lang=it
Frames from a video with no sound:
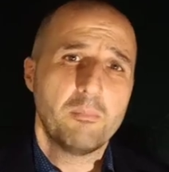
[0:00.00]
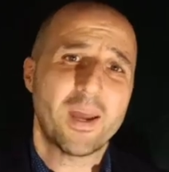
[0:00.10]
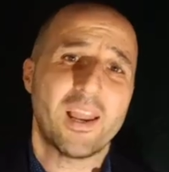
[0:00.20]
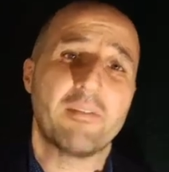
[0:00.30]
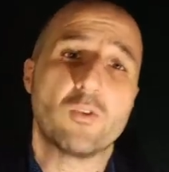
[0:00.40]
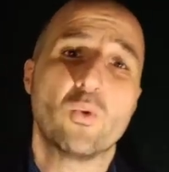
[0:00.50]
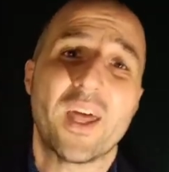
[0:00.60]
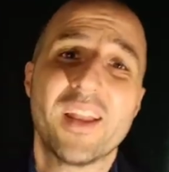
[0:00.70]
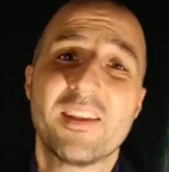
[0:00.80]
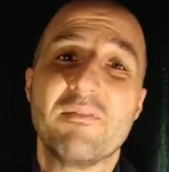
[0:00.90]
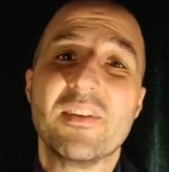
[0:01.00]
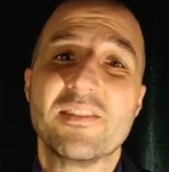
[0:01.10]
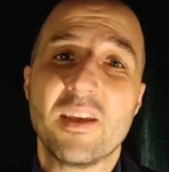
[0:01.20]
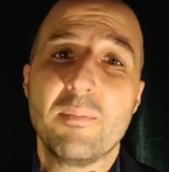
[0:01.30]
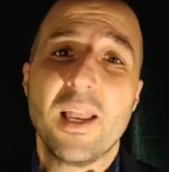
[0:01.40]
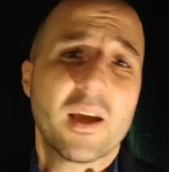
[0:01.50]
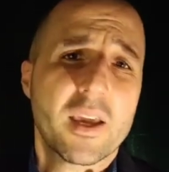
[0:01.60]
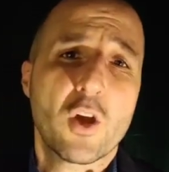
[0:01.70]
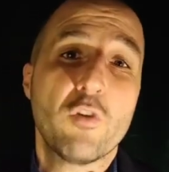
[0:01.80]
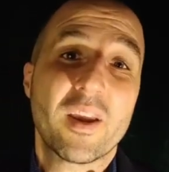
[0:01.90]
Parlava di una rete invisibile
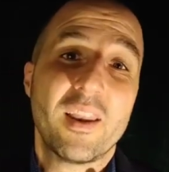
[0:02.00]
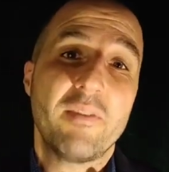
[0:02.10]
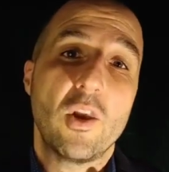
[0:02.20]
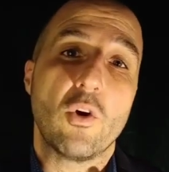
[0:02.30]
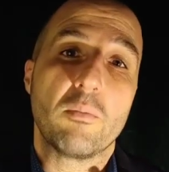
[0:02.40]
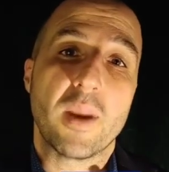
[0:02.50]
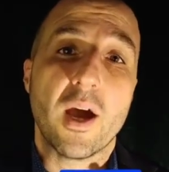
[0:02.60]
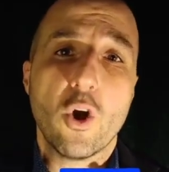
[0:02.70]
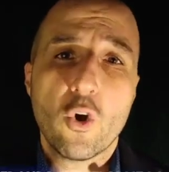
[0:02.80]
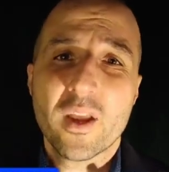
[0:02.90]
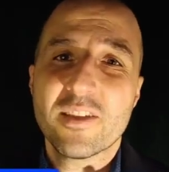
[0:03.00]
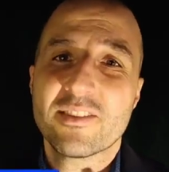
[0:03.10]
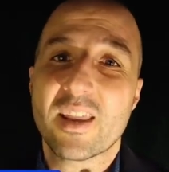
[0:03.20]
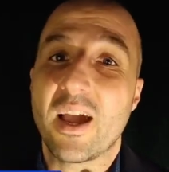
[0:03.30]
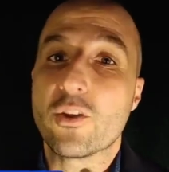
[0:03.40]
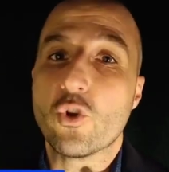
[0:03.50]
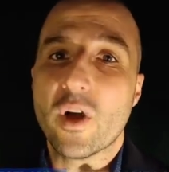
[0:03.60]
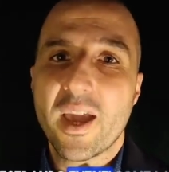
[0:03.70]
che governava l'ombra, orchestrando